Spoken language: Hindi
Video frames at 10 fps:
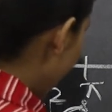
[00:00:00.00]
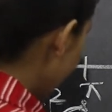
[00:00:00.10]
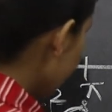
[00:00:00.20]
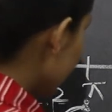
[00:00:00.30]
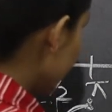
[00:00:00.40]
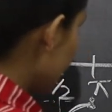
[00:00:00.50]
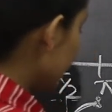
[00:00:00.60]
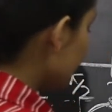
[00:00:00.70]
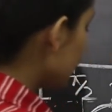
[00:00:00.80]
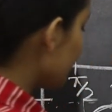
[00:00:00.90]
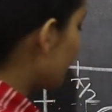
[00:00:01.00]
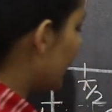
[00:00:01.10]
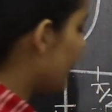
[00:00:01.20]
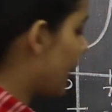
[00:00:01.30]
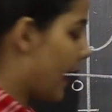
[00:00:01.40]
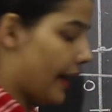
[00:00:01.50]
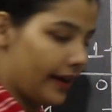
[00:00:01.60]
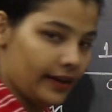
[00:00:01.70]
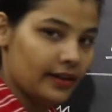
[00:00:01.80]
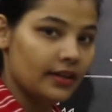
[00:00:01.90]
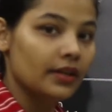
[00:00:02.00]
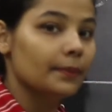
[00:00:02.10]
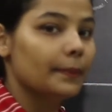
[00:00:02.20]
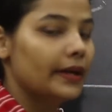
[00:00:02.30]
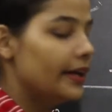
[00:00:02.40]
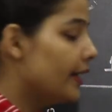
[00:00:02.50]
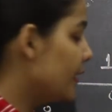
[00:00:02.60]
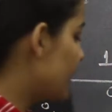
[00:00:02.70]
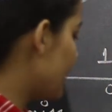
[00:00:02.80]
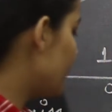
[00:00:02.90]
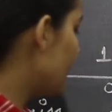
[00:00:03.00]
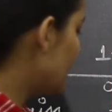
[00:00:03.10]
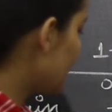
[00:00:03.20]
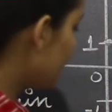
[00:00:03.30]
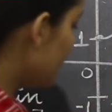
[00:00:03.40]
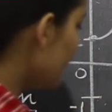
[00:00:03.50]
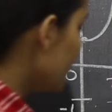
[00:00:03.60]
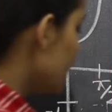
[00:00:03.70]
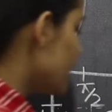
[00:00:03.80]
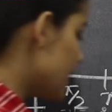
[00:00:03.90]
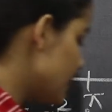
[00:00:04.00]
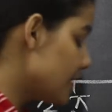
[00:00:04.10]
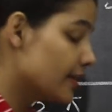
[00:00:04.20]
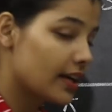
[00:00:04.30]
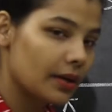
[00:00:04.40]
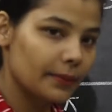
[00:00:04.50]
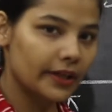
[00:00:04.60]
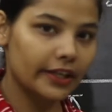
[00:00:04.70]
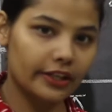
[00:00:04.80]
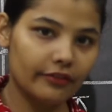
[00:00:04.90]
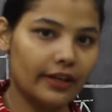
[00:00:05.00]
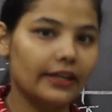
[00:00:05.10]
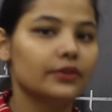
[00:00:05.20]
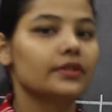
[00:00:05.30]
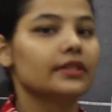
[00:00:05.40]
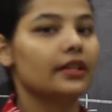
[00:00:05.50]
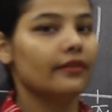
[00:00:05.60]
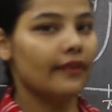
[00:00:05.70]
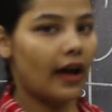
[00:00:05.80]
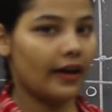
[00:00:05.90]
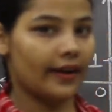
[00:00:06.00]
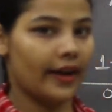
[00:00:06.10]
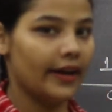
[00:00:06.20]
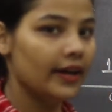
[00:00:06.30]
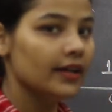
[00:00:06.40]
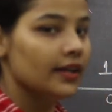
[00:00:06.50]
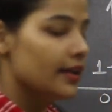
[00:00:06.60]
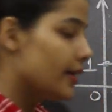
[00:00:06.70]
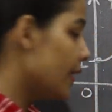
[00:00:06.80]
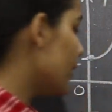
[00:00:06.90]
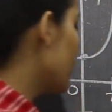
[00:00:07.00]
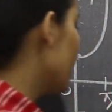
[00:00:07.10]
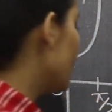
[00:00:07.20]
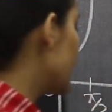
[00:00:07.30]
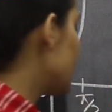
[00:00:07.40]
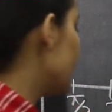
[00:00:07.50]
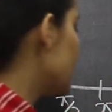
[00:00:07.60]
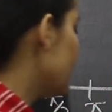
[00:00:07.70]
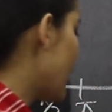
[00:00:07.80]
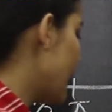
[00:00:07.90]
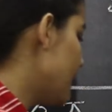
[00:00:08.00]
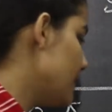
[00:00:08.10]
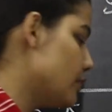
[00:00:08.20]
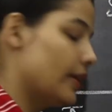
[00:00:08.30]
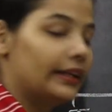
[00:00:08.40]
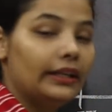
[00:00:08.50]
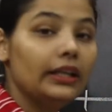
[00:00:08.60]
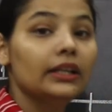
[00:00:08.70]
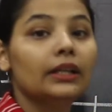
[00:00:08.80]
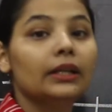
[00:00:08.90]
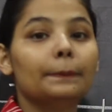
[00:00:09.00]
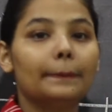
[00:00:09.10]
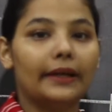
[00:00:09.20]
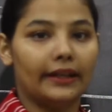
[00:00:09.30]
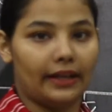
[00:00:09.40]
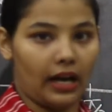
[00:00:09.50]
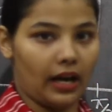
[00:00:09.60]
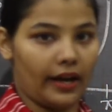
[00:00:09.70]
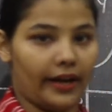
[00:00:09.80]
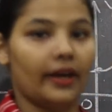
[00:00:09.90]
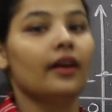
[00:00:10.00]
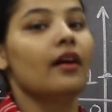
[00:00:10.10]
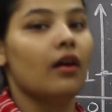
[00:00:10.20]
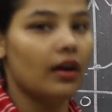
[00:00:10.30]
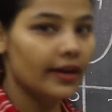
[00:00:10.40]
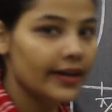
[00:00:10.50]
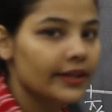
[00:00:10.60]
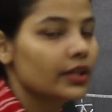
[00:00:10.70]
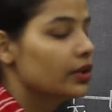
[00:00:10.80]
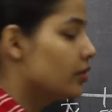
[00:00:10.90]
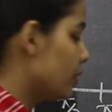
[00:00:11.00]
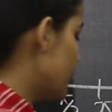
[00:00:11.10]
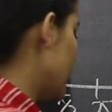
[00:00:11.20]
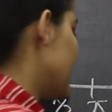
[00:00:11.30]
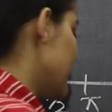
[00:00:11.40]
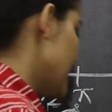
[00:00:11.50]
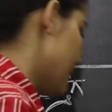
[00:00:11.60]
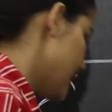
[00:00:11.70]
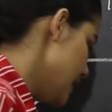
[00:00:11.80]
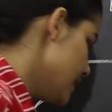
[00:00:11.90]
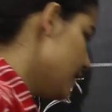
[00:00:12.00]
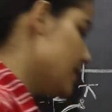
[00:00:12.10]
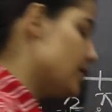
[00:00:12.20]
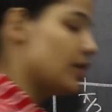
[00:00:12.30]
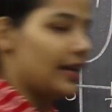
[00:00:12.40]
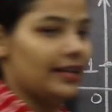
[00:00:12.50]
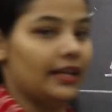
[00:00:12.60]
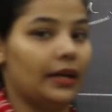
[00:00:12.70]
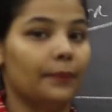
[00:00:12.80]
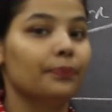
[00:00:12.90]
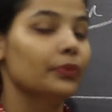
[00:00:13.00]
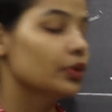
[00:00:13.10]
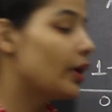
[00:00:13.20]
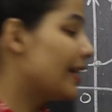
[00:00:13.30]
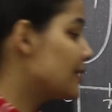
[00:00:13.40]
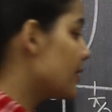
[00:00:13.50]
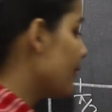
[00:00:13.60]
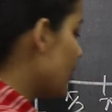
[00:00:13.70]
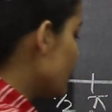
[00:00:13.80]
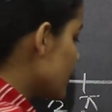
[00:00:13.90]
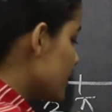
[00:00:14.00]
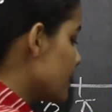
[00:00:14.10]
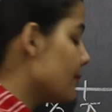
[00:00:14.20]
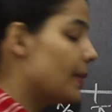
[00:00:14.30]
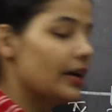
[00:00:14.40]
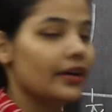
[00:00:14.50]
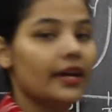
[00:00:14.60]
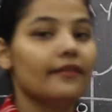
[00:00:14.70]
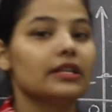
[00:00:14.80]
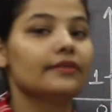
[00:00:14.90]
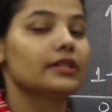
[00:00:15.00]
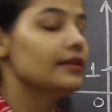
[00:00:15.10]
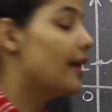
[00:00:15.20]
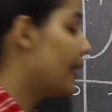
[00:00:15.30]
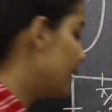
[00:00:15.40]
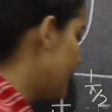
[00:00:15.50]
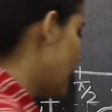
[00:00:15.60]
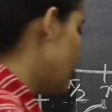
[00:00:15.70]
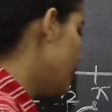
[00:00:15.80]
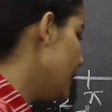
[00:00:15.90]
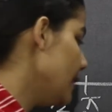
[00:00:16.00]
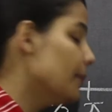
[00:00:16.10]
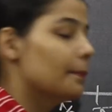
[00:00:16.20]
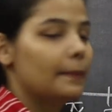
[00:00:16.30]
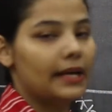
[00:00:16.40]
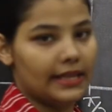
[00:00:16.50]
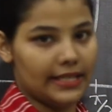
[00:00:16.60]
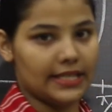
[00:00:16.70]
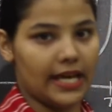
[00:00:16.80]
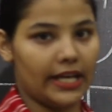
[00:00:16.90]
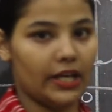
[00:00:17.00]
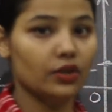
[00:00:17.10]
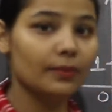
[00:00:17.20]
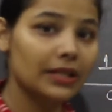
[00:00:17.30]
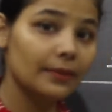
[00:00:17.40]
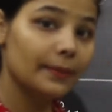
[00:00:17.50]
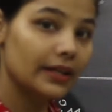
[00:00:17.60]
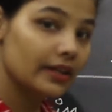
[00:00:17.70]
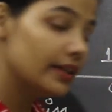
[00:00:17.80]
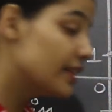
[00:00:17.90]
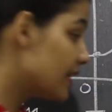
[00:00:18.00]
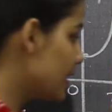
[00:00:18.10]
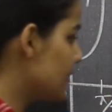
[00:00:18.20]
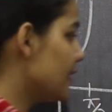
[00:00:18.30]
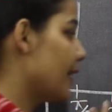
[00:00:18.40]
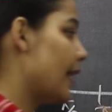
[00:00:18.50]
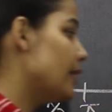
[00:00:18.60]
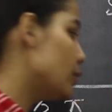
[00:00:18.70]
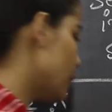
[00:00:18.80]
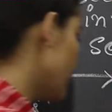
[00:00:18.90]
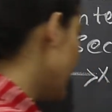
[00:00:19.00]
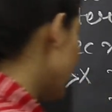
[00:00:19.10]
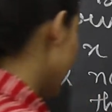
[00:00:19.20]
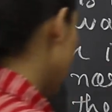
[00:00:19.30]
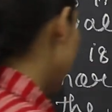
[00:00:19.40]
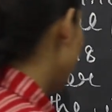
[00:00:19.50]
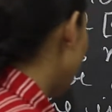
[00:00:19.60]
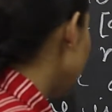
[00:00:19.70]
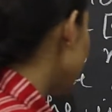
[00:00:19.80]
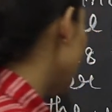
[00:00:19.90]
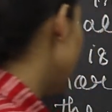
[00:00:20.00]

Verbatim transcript: एक्स जैसे जैसे बढ़ रहा है बढ़ने की तरफ मतलब कि जैसे जैसे कम नेगेटिव वैल्यूज़ की तरफ आ रहा है ठीक वैसे वैसे वाई भी जो है कि बढ़ रहा है ऑल right, तो ये चीज़ हमें जाननी है तो एक्स की वैल्यू जैसे जैसे बढ़ रही है वैसे वैसे वाई की वैल्यू भी बढ़ती जा रही है तो मतलब इंक्रीजिंग है दोनों इंटरवल्स में वन से